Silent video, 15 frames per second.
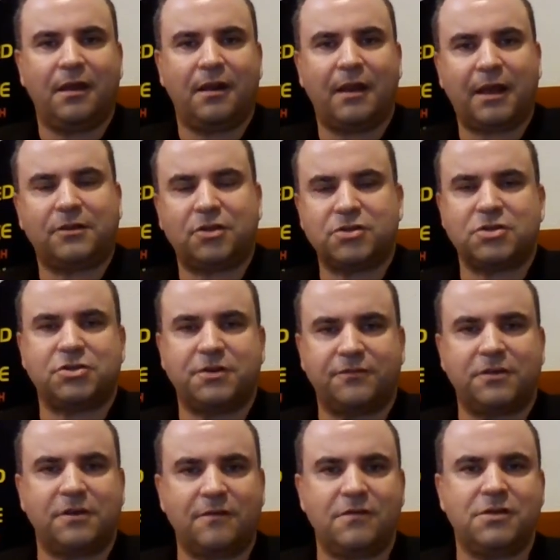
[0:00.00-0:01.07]
na to, co się w
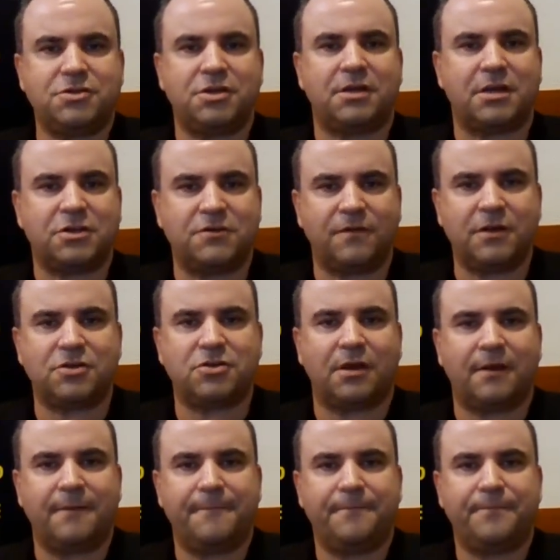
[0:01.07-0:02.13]
tej chwili dzieje na świecie.